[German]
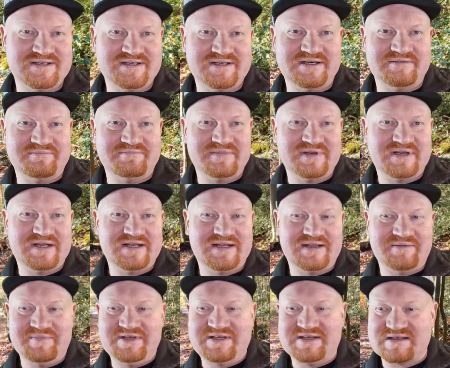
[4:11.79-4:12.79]
ähm,
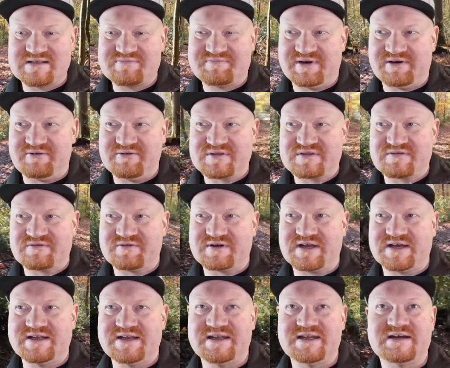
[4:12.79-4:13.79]
der Mittagspause
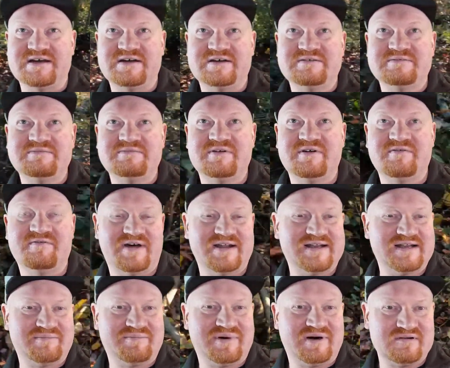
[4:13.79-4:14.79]
oder der
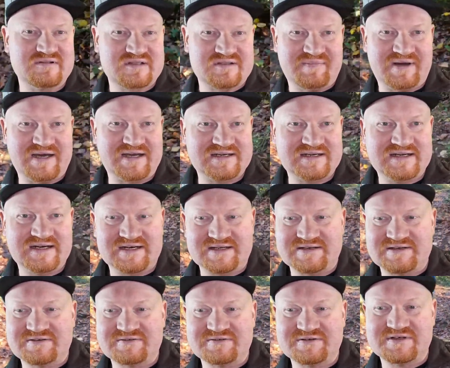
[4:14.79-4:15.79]
Wanderpause machen
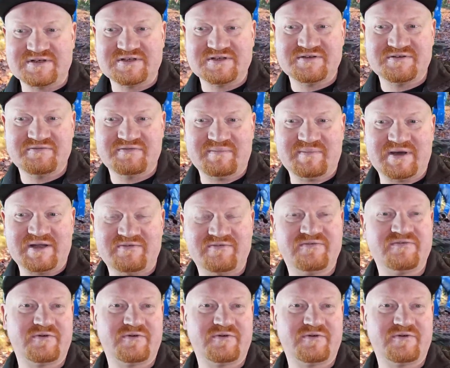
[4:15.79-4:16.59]
kann. Und wenn man einen